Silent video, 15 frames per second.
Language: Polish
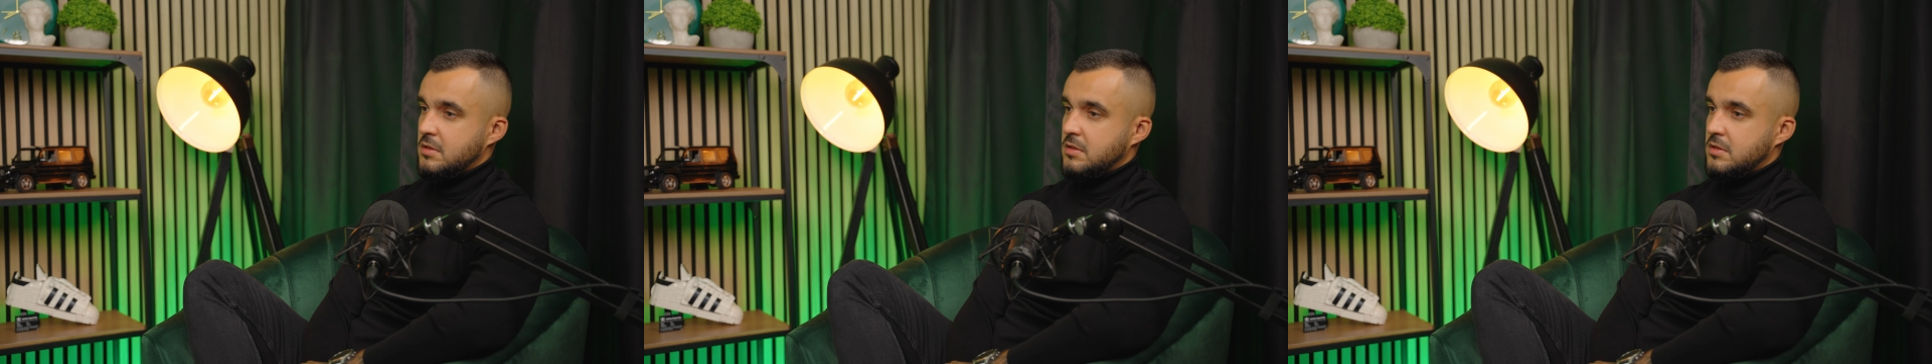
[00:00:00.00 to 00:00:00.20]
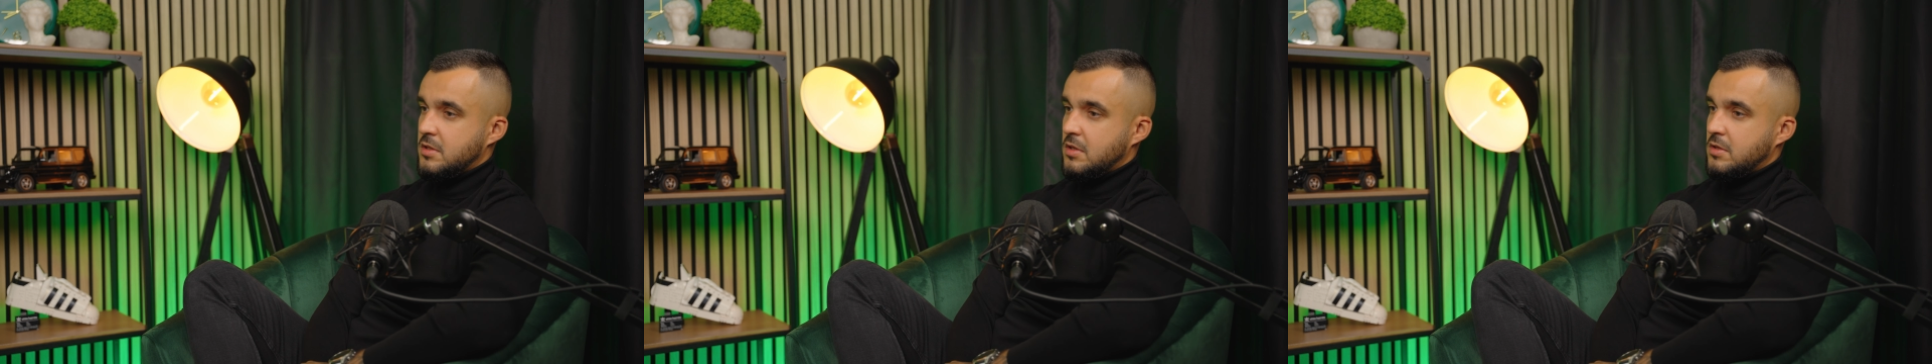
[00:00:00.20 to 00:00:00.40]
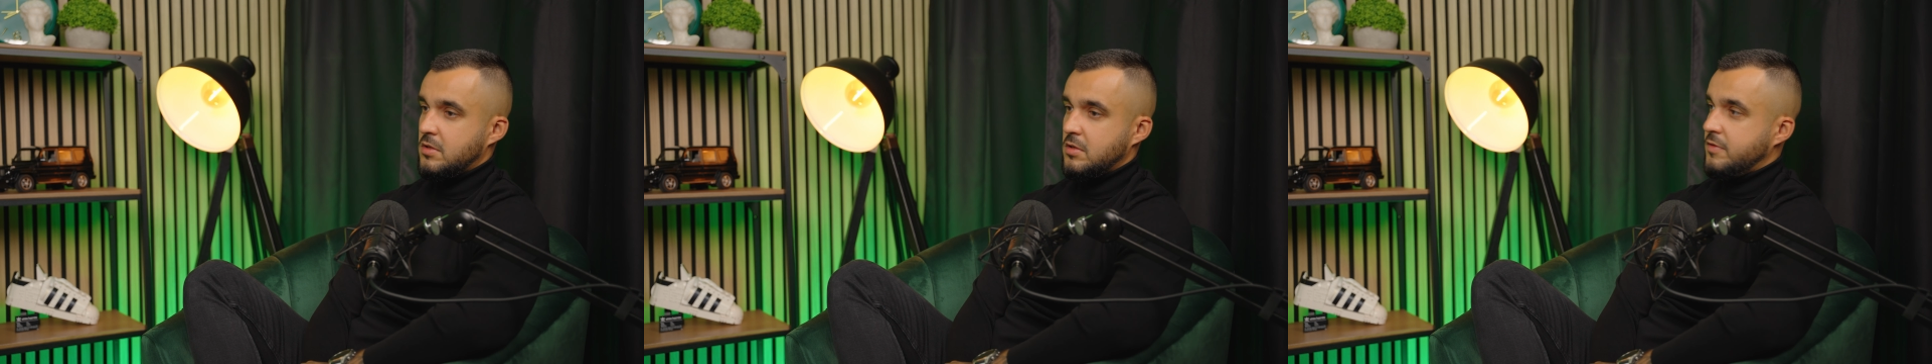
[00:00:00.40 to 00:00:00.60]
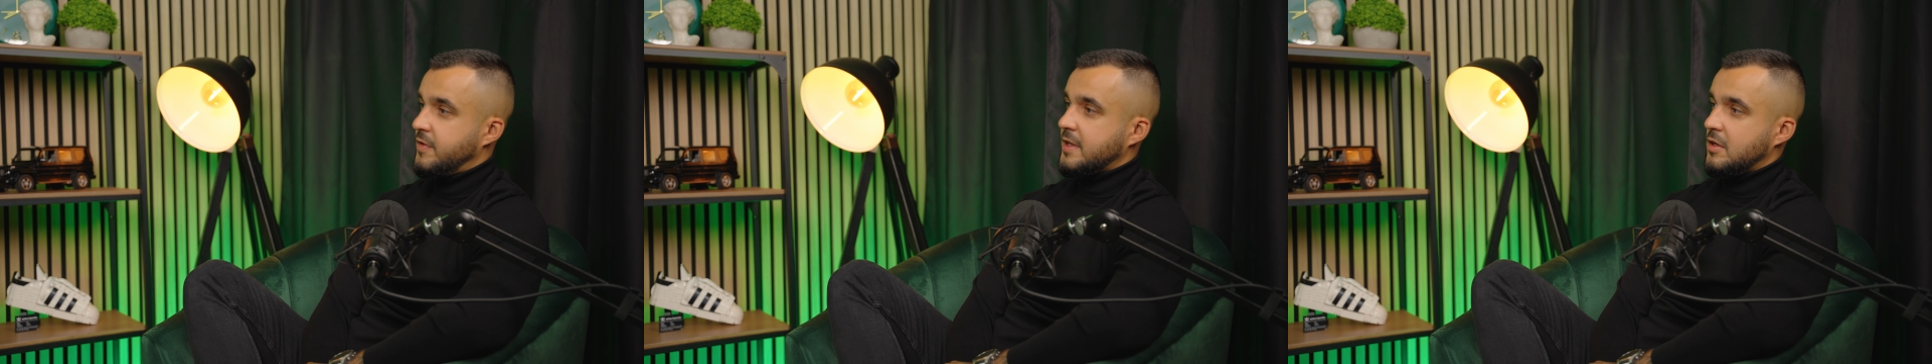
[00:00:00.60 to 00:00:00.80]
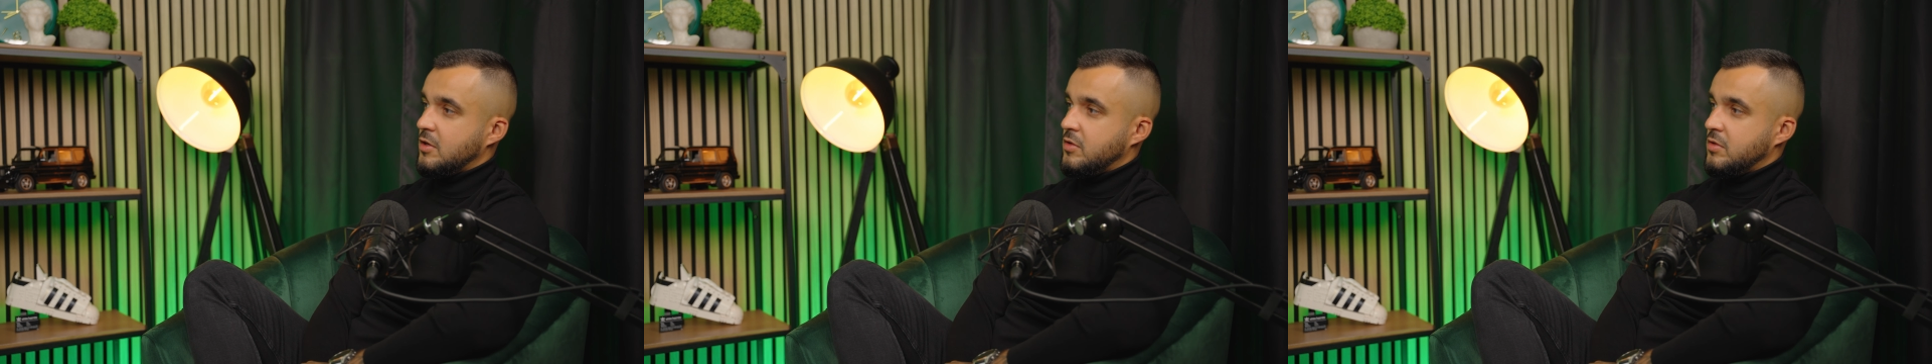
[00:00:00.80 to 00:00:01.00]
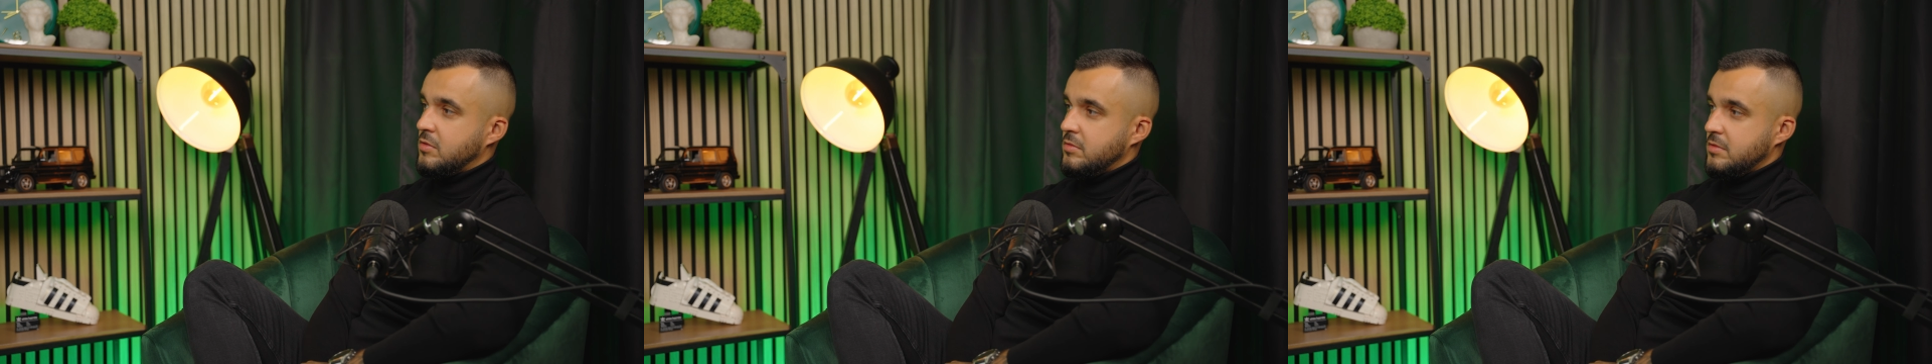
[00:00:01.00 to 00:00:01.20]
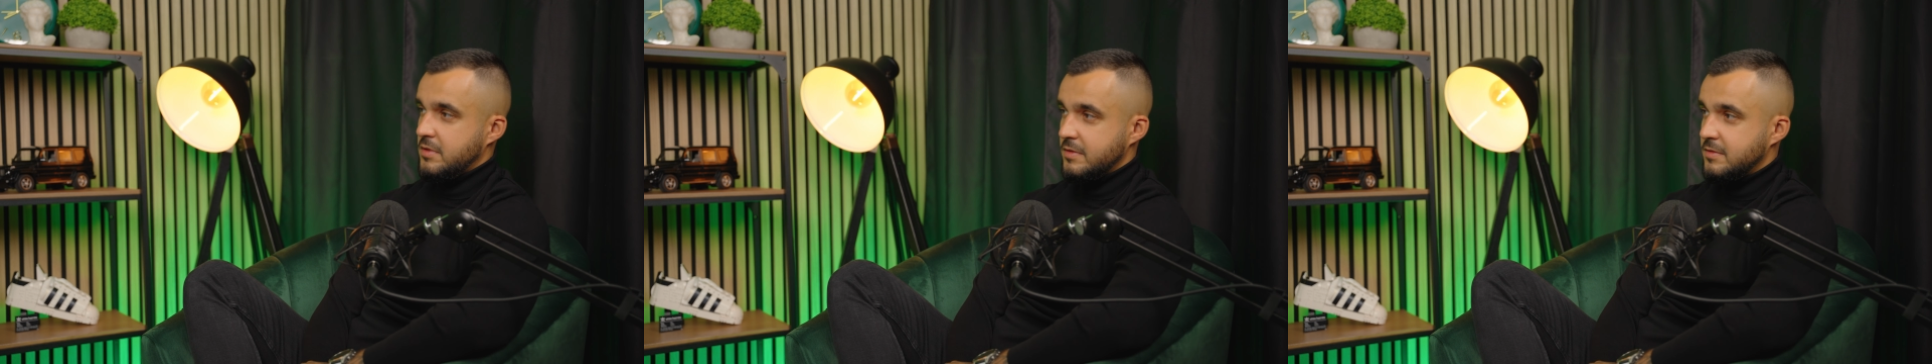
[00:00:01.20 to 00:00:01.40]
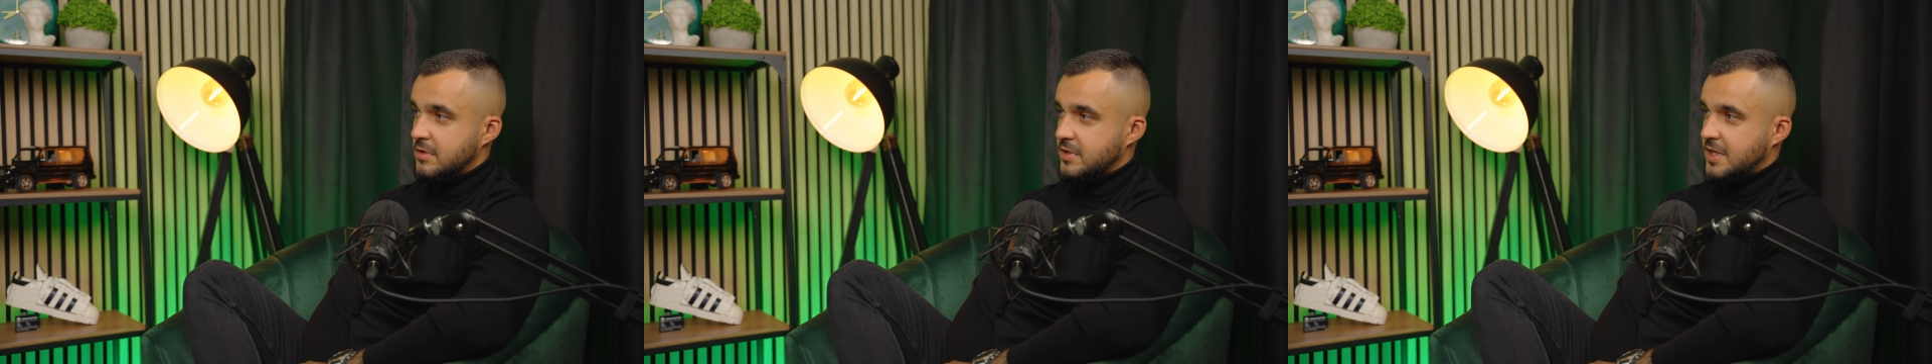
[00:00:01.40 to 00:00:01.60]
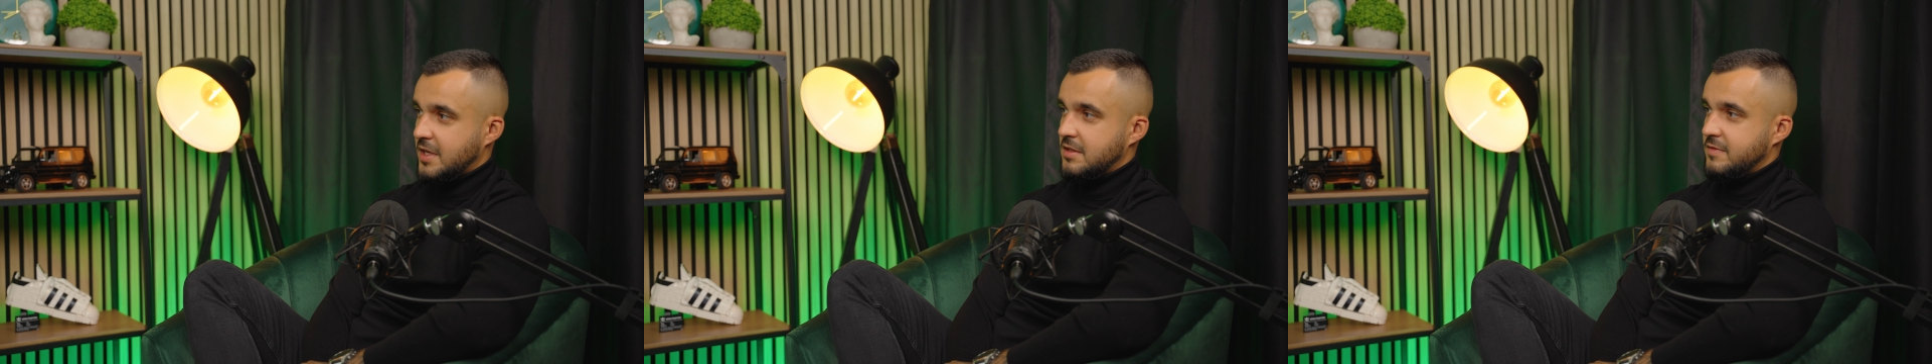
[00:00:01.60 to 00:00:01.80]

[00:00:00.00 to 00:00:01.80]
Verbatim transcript: y, co kwartał dostaję